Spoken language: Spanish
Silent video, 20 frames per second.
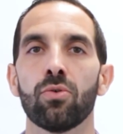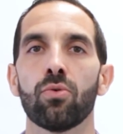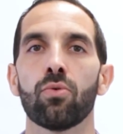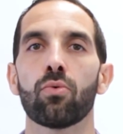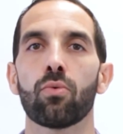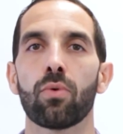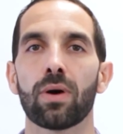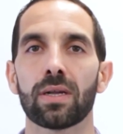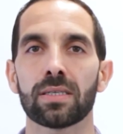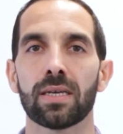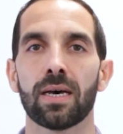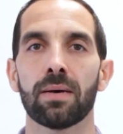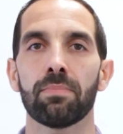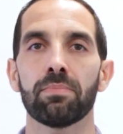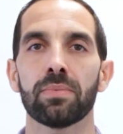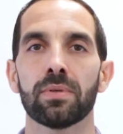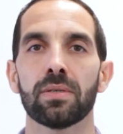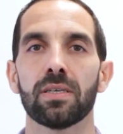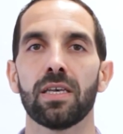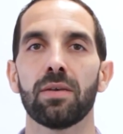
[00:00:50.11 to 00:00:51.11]
un
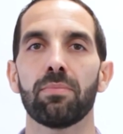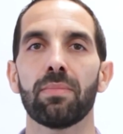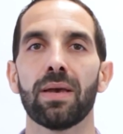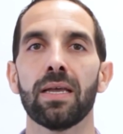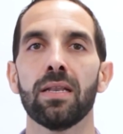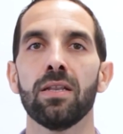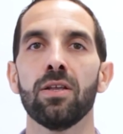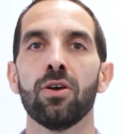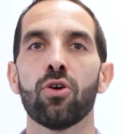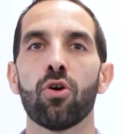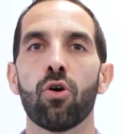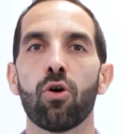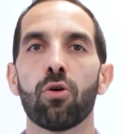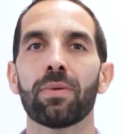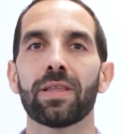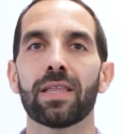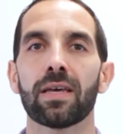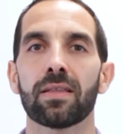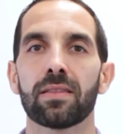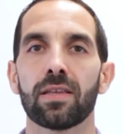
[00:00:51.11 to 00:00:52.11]
WhatsApp, email o
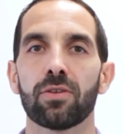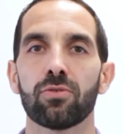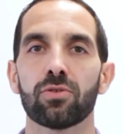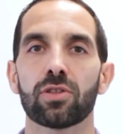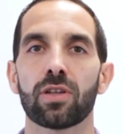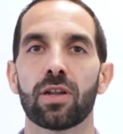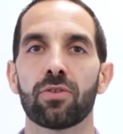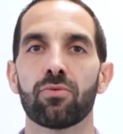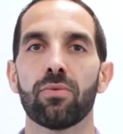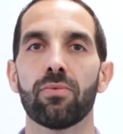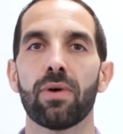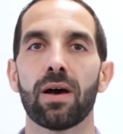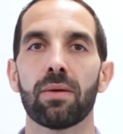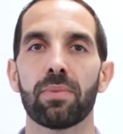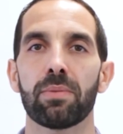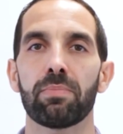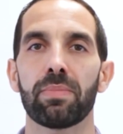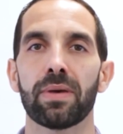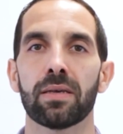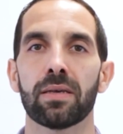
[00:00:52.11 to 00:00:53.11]
mediante nuestra nueva app,